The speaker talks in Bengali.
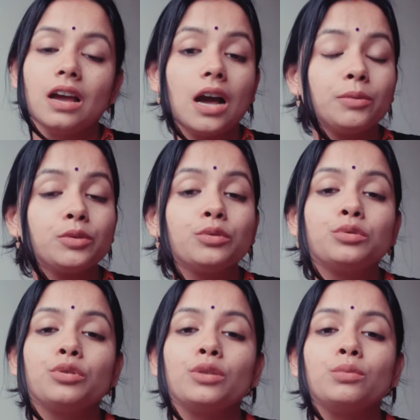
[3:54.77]
আমি
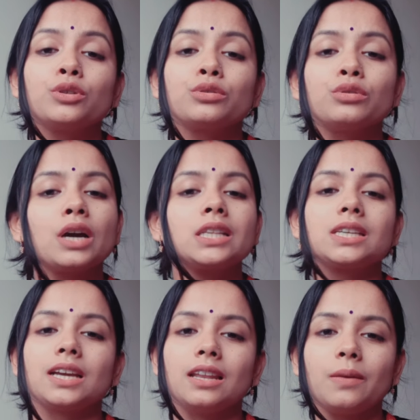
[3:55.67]
কৌতূহলবশত
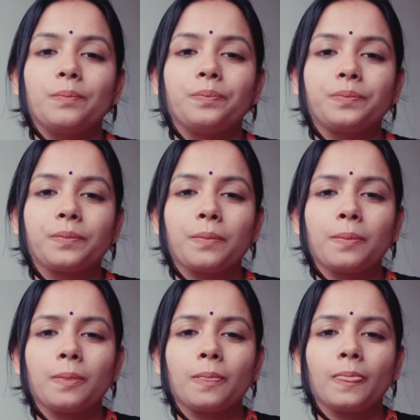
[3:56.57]
কাছে গেলাম
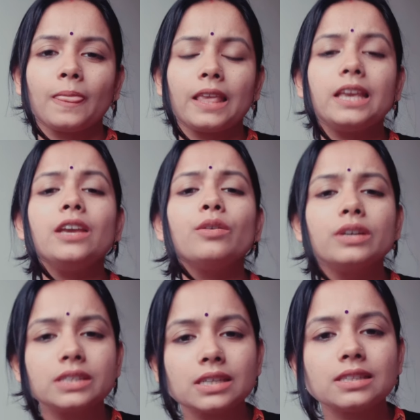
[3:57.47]
কি
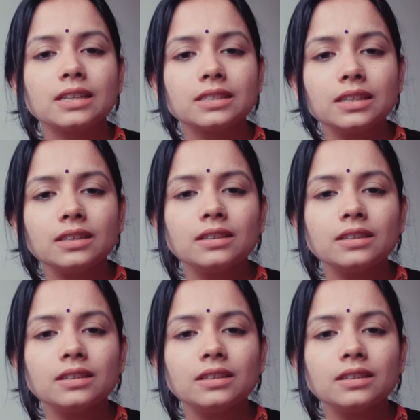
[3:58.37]
হয়েছে চাচি